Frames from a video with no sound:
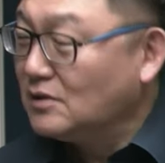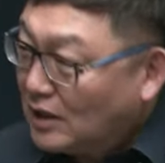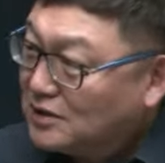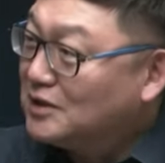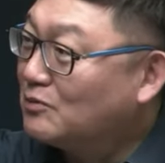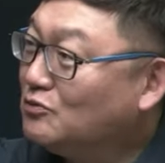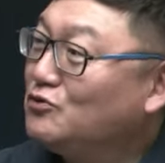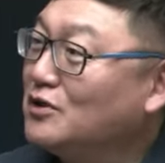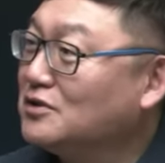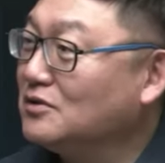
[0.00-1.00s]
당신 작품
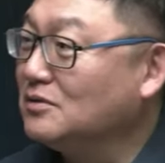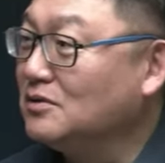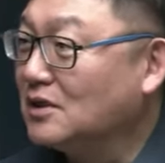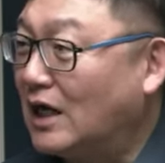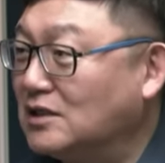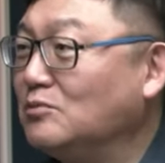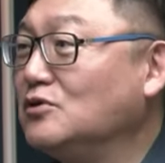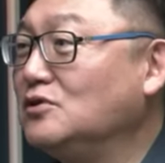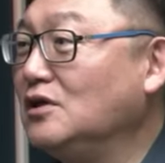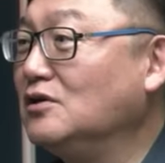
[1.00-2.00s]
중에서 가장
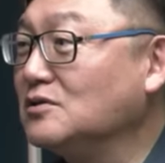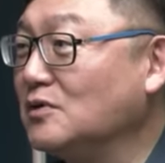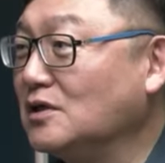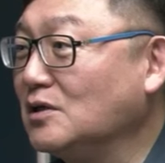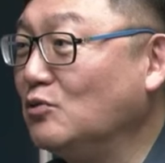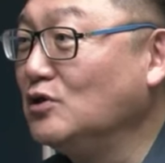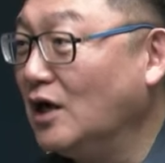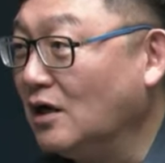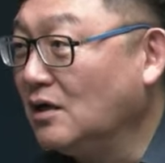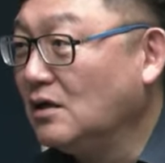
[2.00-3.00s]
먼저 읽었으면 하는 게
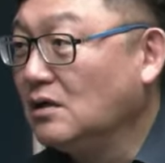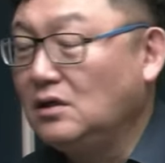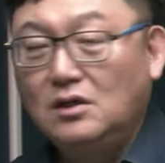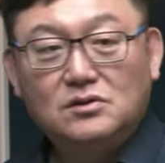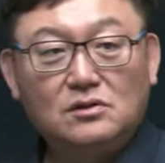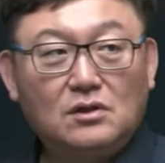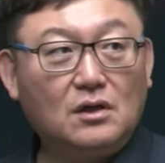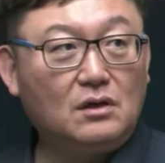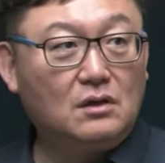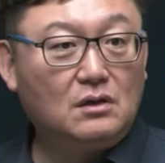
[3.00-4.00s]
뭐냐 이랬을
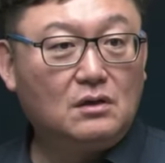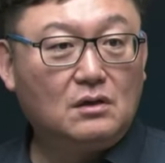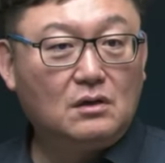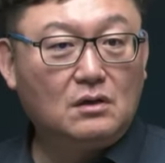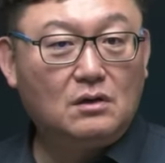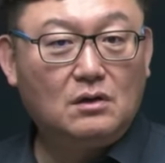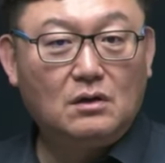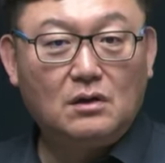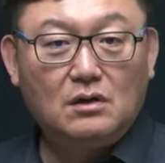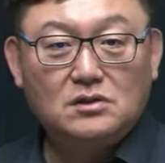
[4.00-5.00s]
때
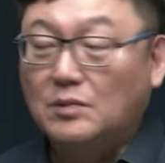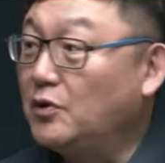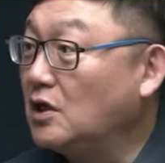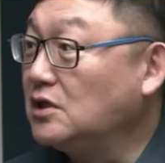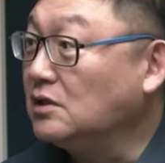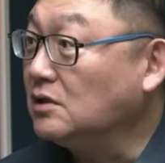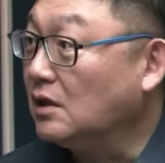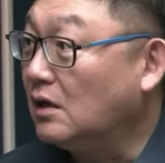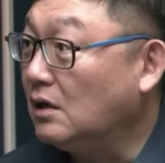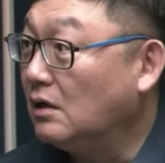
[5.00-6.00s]
작별하지
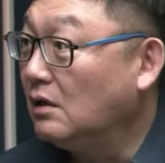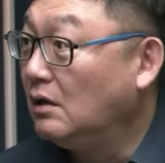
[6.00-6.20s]
않는다.